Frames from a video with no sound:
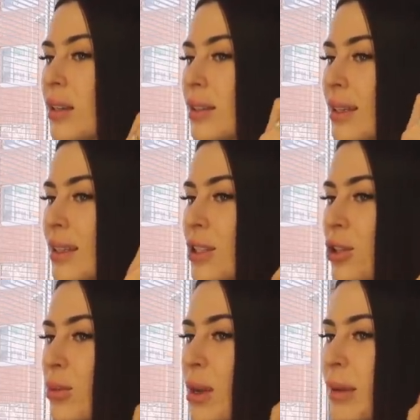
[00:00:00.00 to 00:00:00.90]
Сказать,
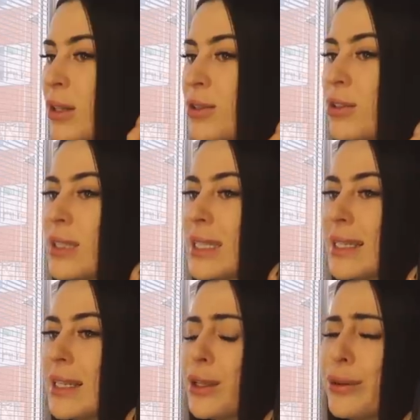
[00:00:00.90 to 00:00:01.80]
что у меня полно сегодня
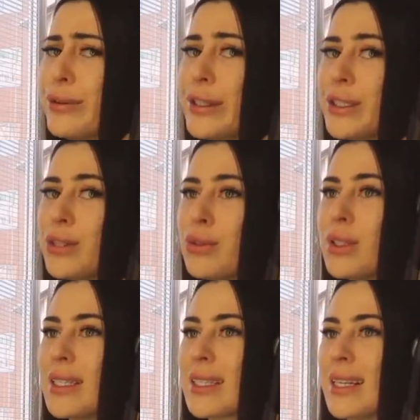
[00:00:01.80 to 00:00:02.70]
дел, ну
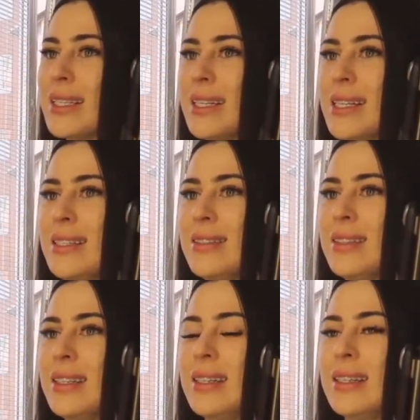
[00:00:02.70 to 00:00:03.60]
ничего не сказать.
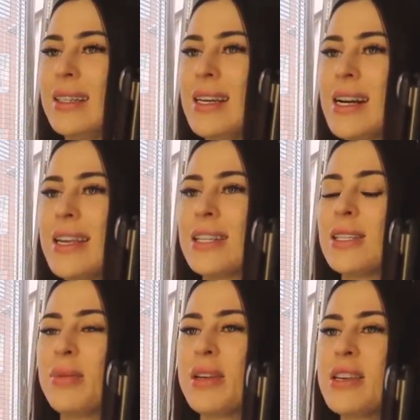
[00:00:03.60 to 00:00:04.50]
А, я,
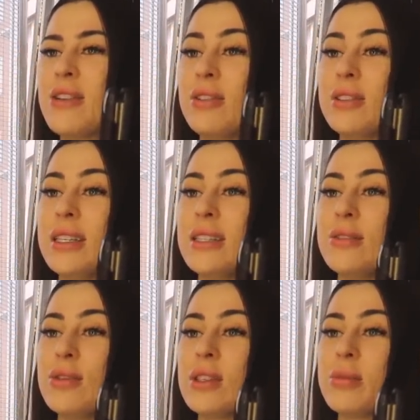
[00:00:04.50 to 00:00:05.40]
конечно, планировала встать
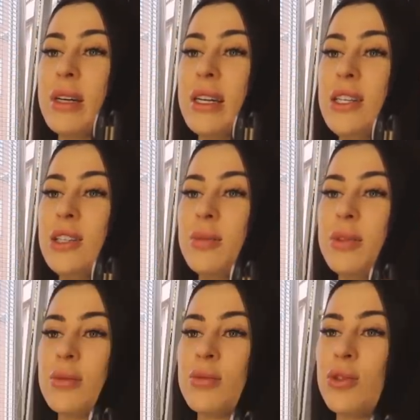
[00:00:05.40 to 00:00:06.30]
сегодня пораньше,
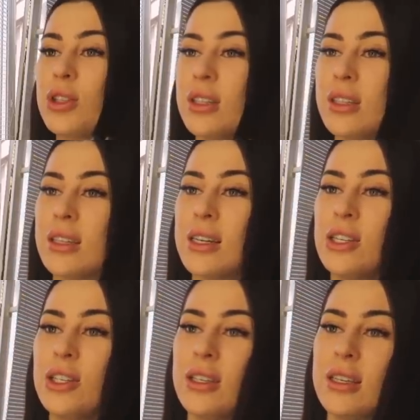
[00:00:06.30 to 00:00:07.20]
потому что на
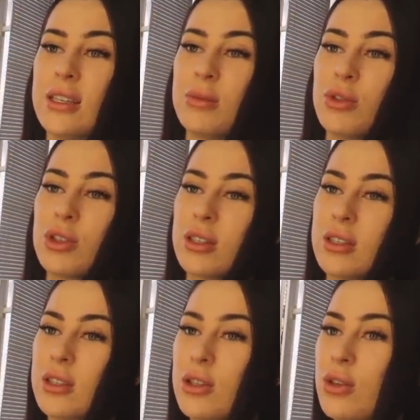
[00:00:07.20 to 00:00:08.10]
даче я немножко
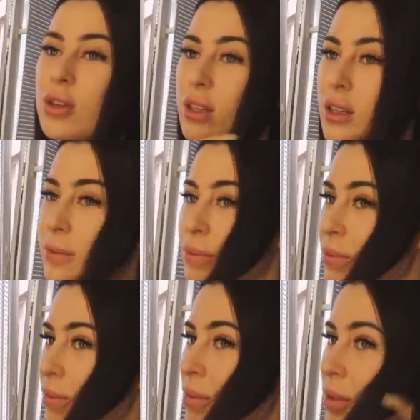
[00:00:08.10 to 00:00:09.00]
настроила
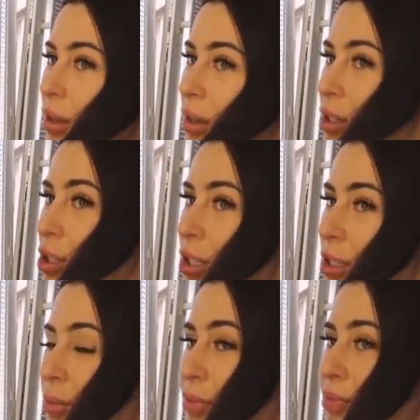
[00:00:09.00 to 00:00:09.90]
э, режим.